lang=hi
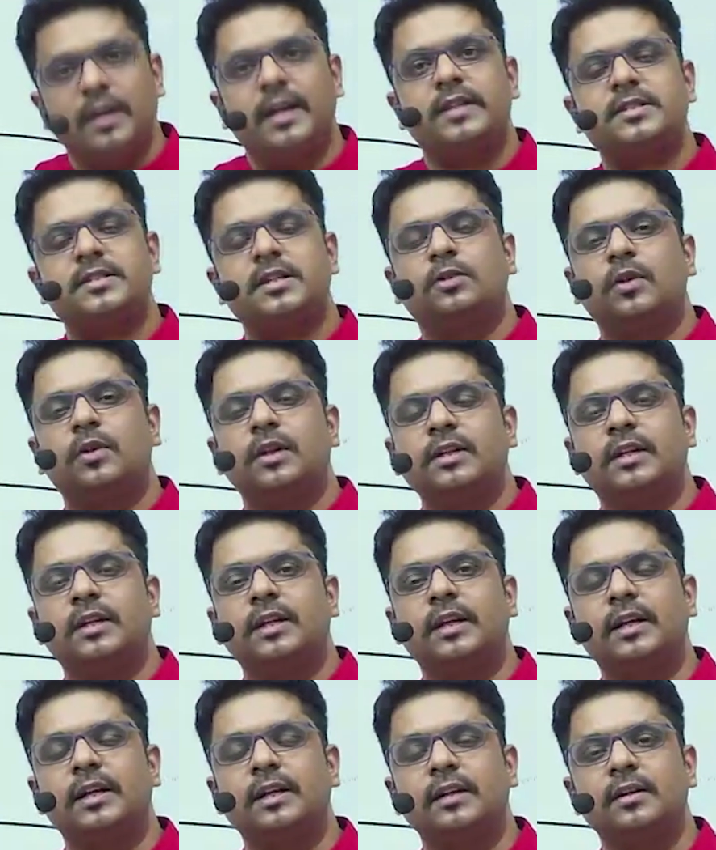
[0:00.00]
एक्स्ट्रा थोड़ा दे
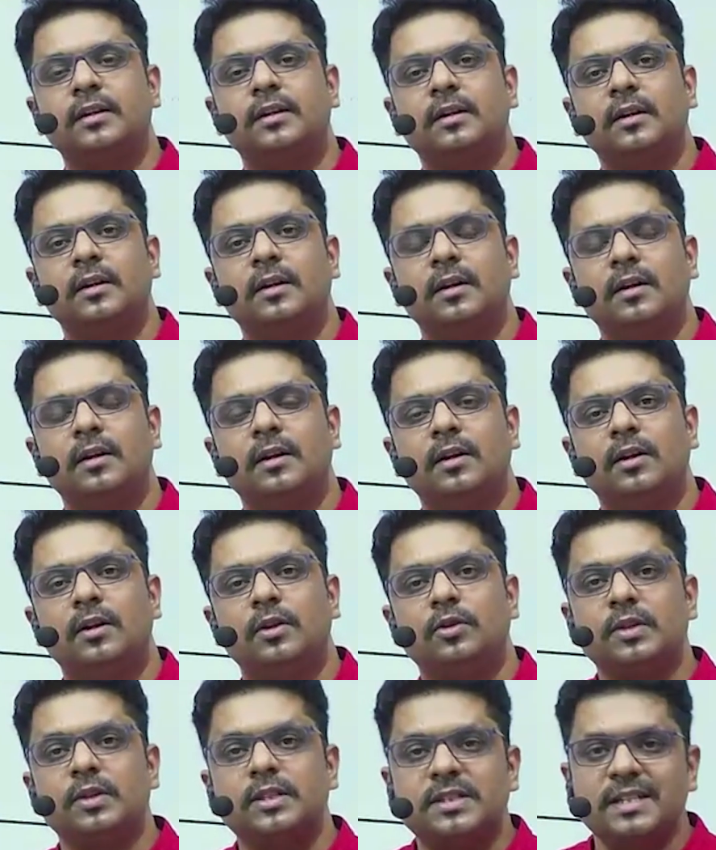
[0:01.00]
देगी
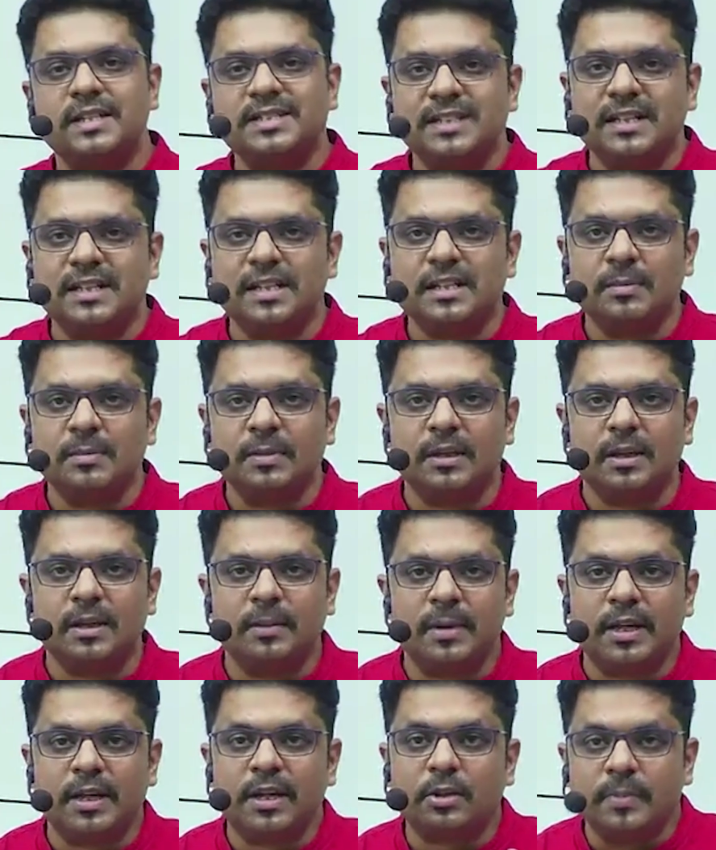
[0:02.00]
तो इसका सीधा सा मतलब
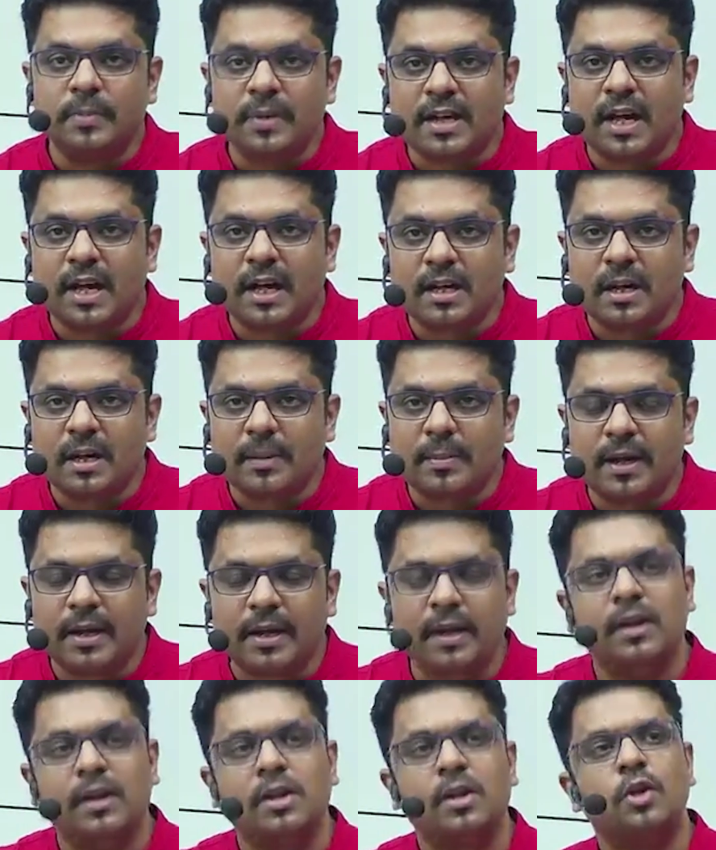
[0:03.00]
है कि तुम्हें क्या करना
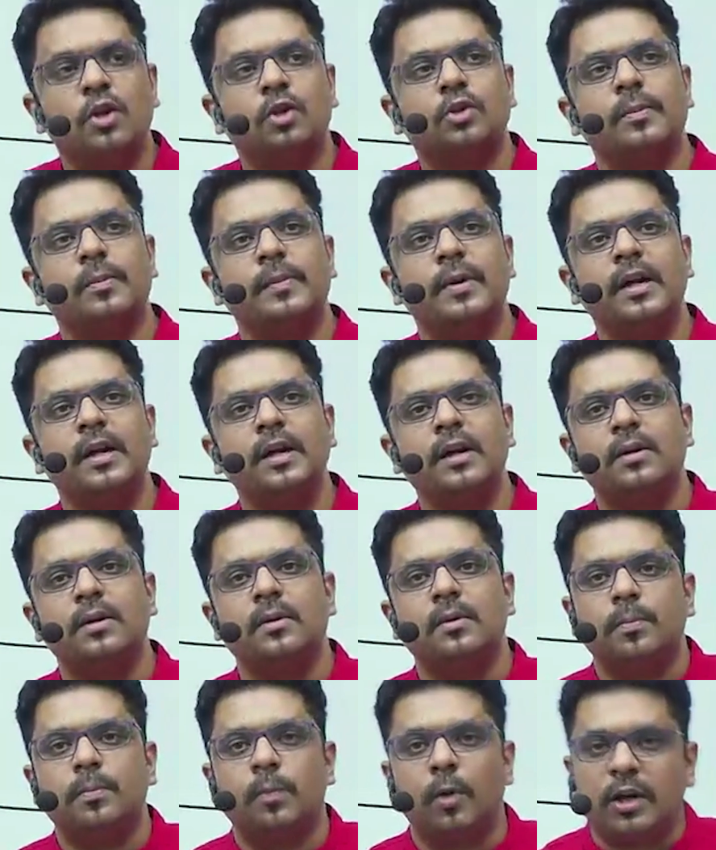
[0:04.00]
पड़ेगा तुम्हें
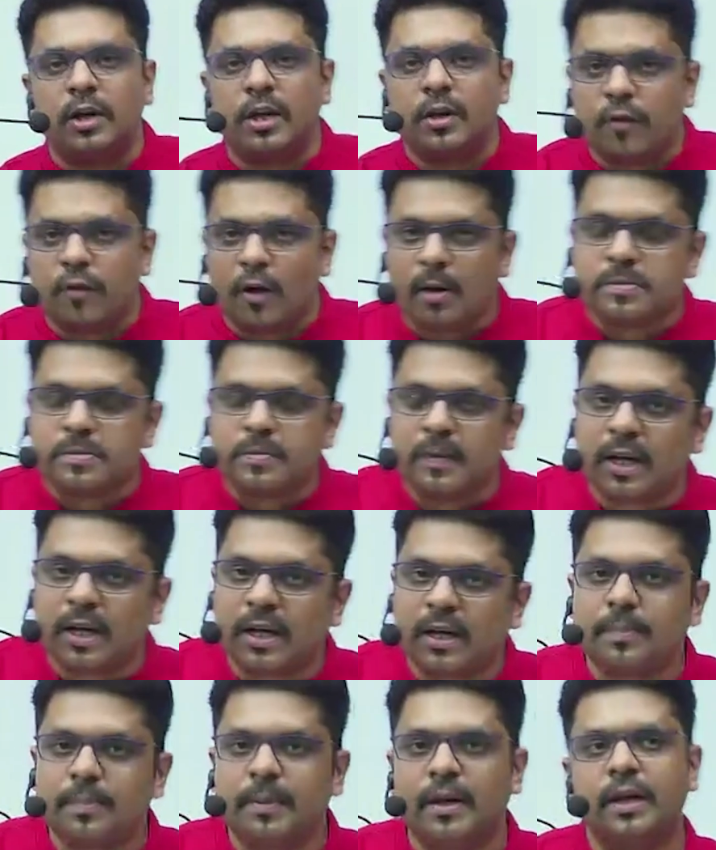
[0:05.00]
पोल्ट्री फार्म्स
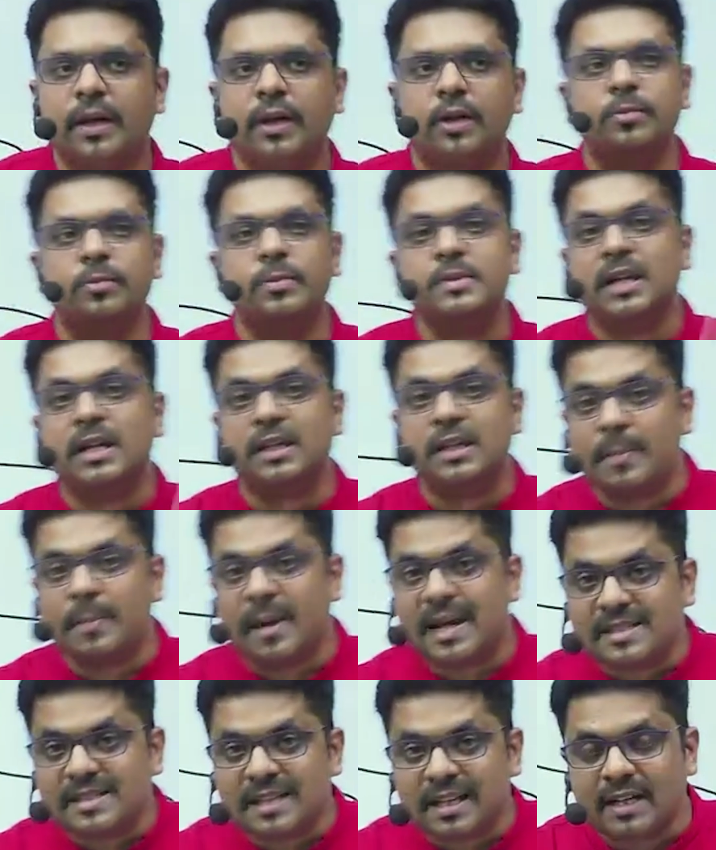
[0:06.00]
बढ़ाने पड़ेंगे तुम्हें ज्यादा
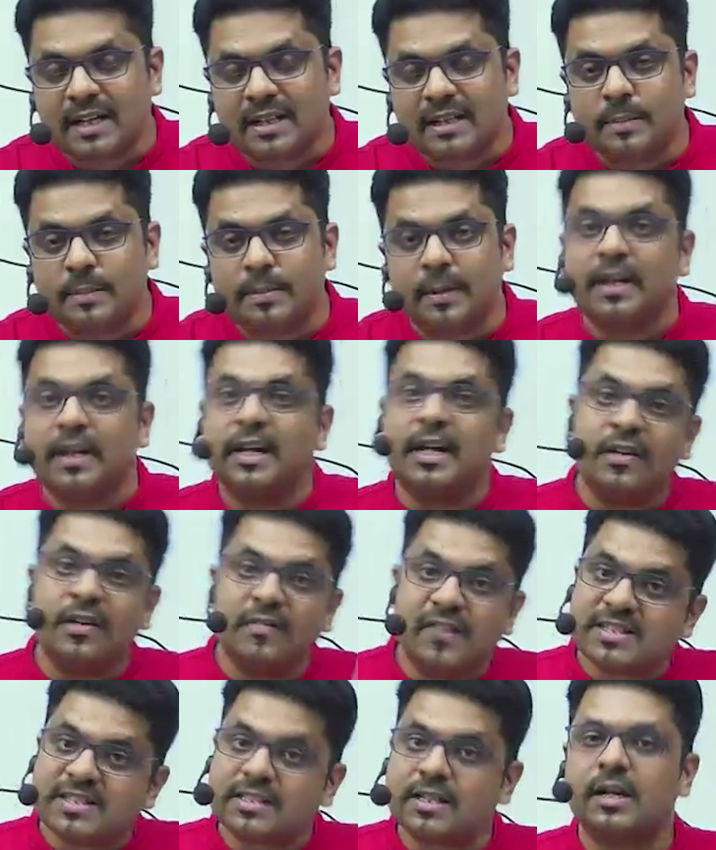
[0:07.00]
भैंसे खरीदनी पड़ेंगी
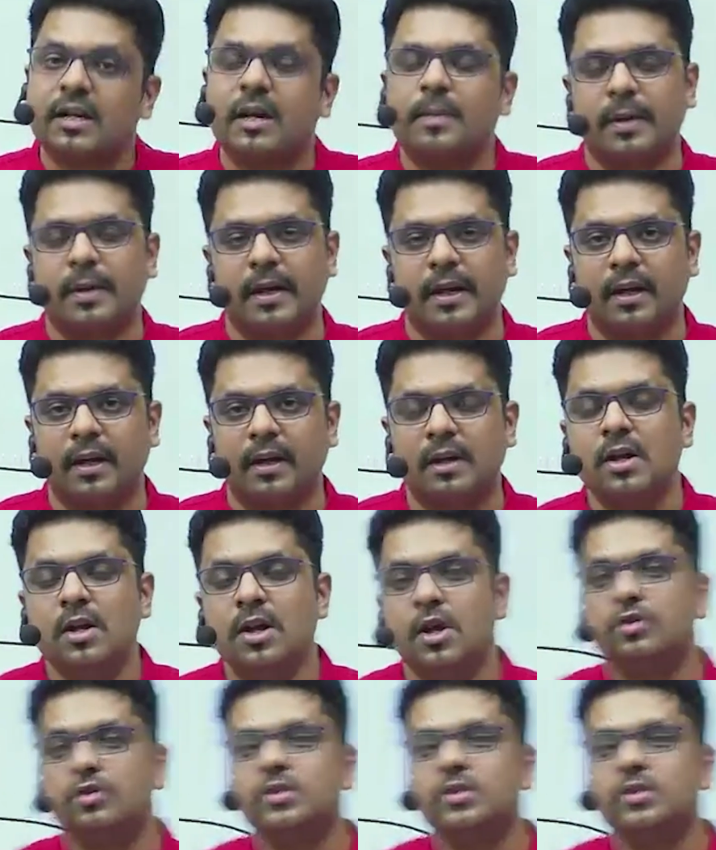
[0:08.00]
इन्वेस्ट करना पड़ेगा तो